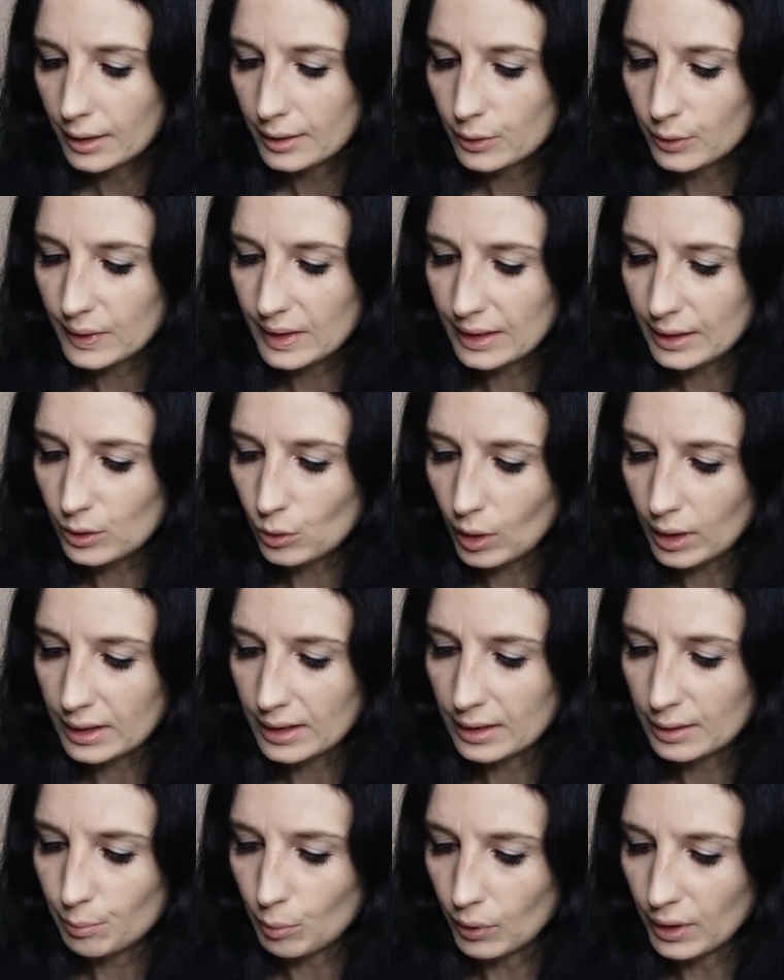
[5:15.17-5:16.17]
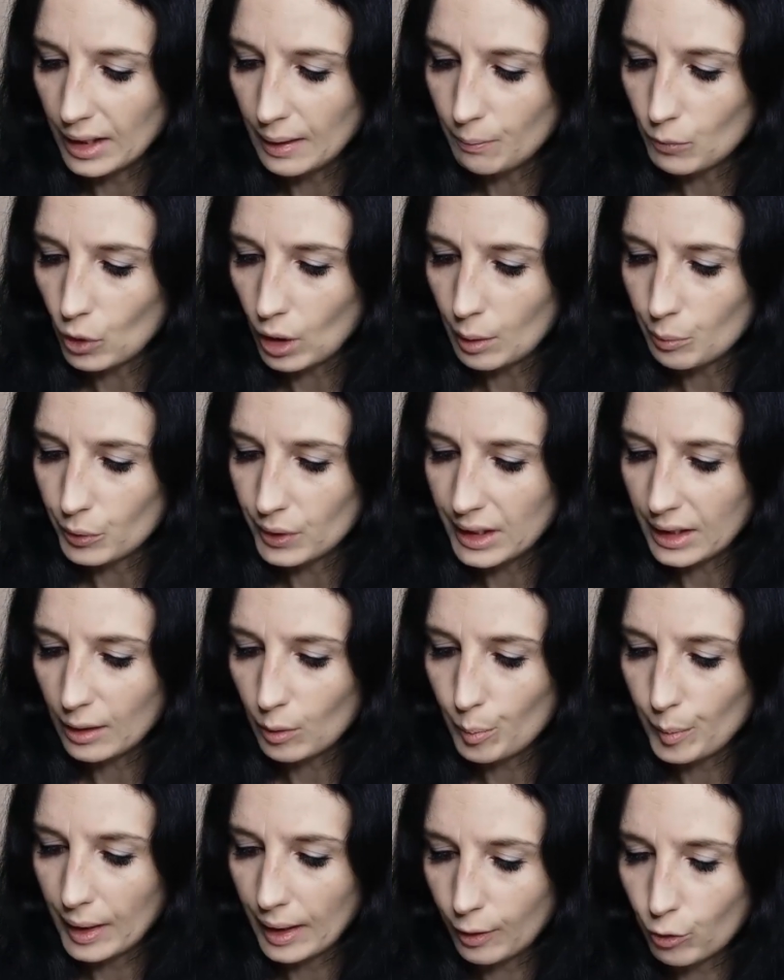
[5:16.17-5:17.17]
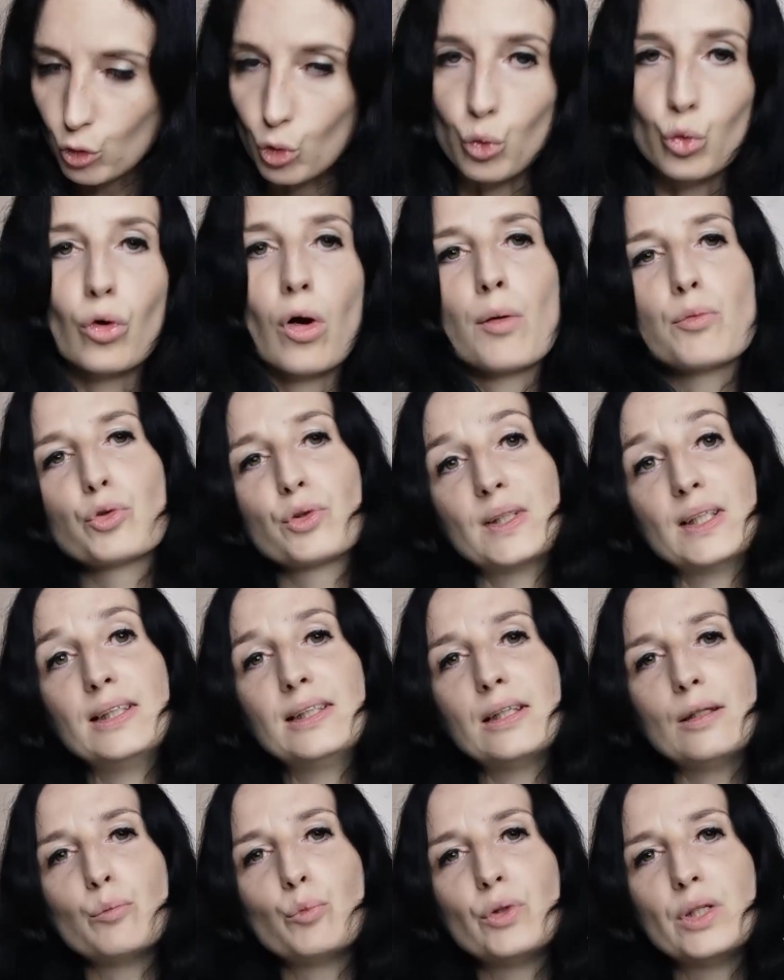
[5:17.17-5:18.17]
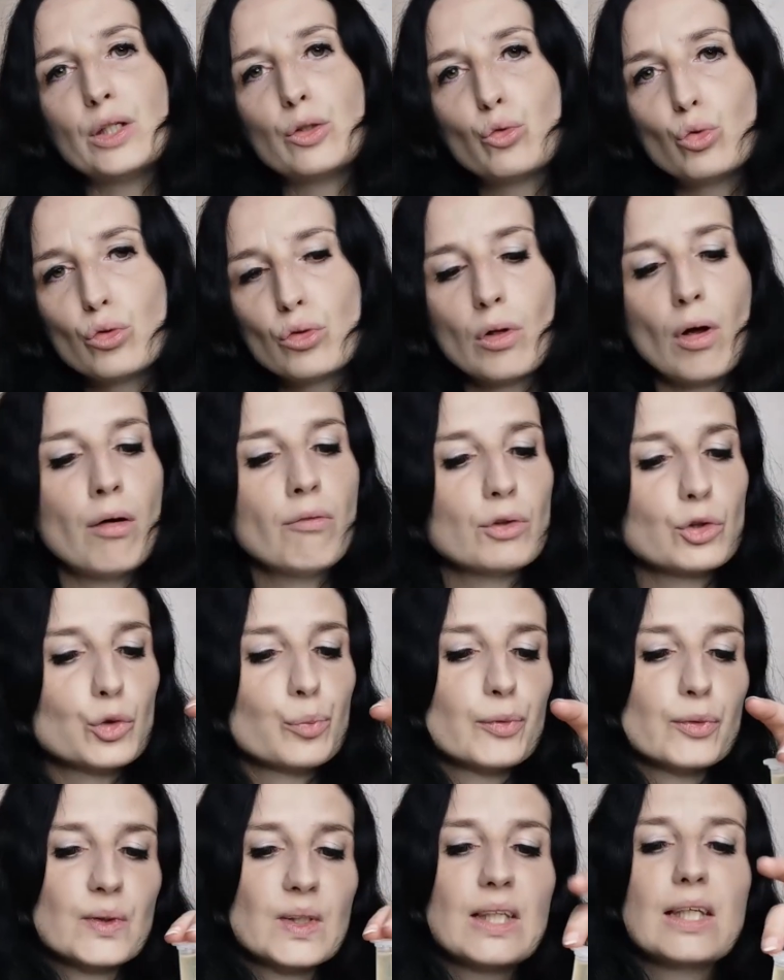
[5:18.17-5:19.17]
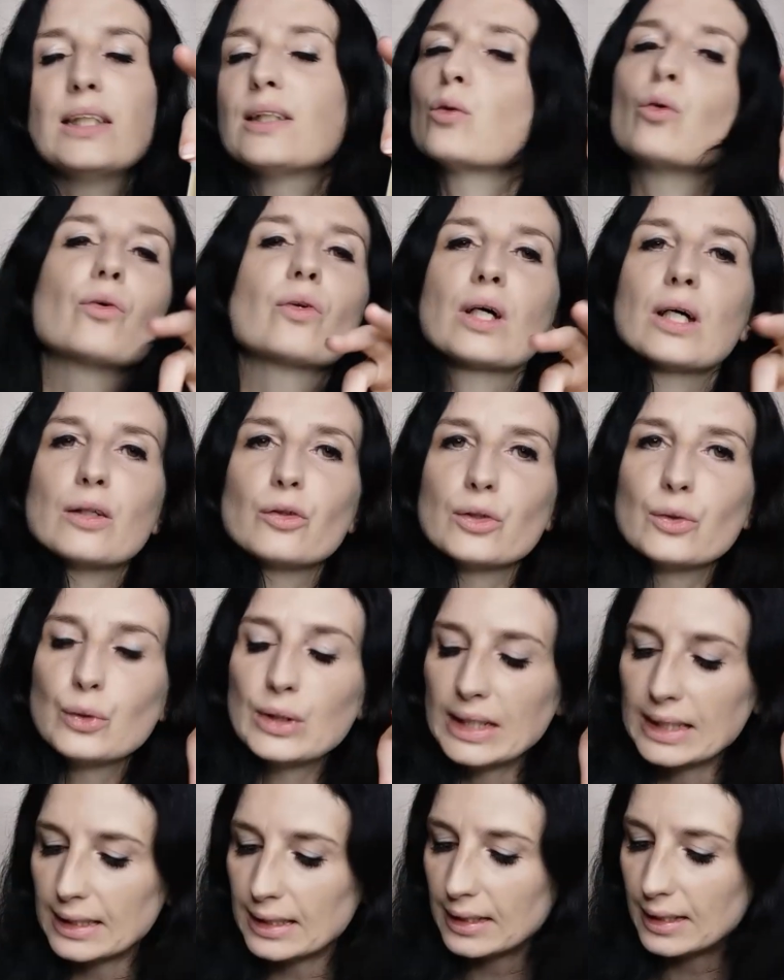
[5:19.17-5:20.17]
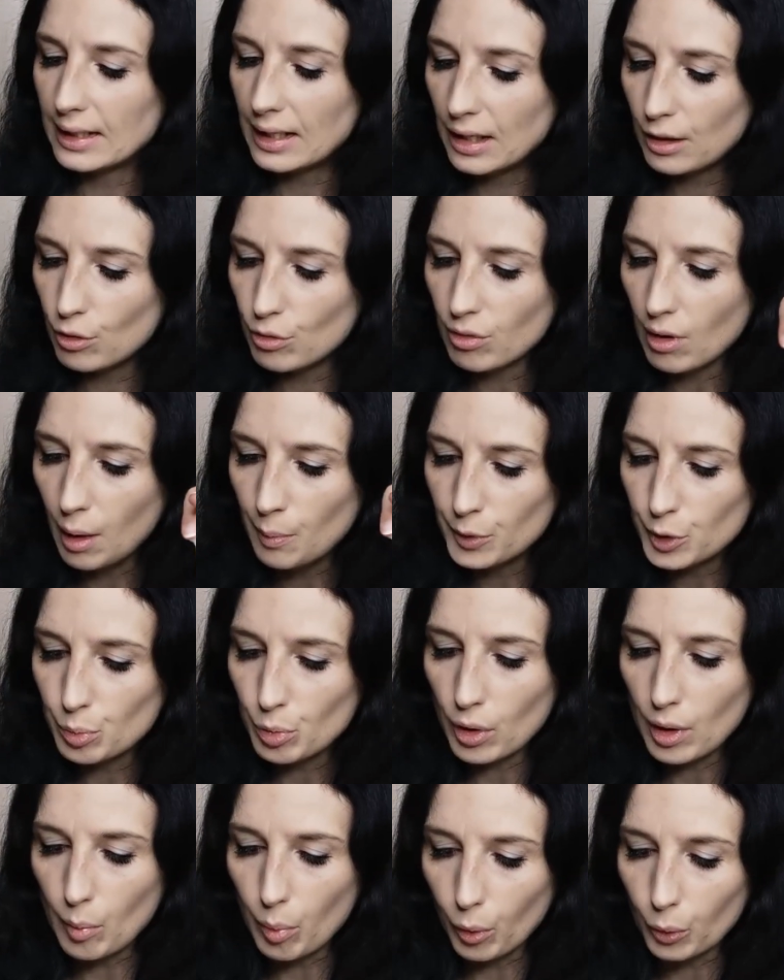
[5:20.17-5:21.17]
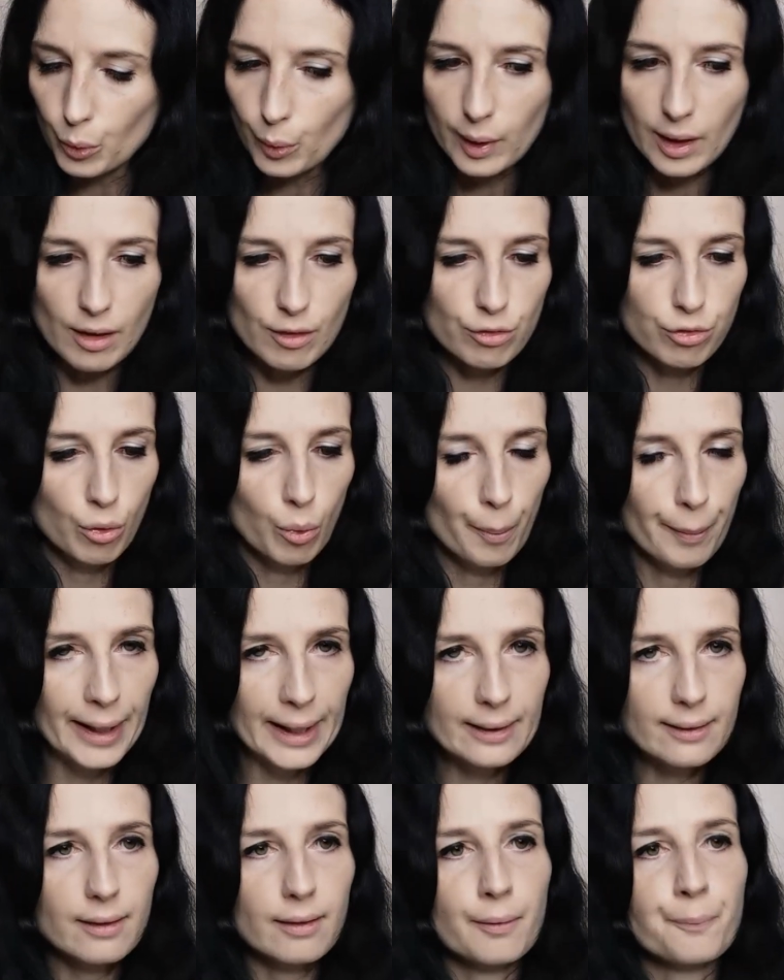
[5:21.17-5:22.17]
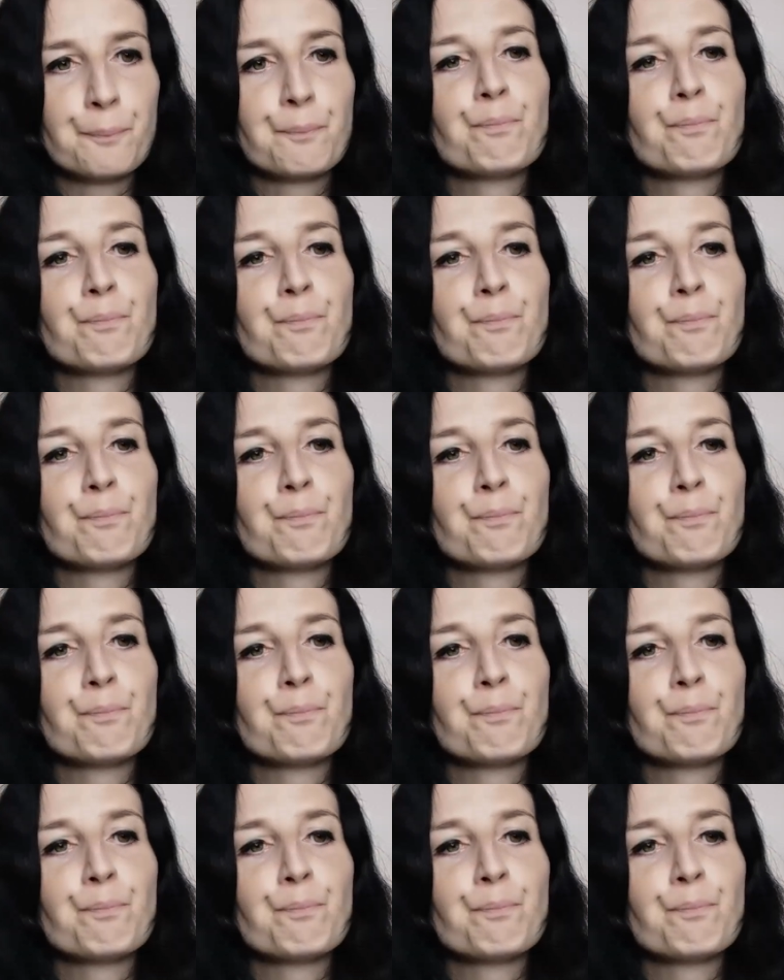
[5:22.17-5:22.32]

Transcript: Ceci sera disponible dans la boutique bientôt. Donc comme je vous ai dit, c'est une boutique toute neuve. Je pense qu'ils sont en train de tester, de voir un petit peu le produit qu'ils vont mettre.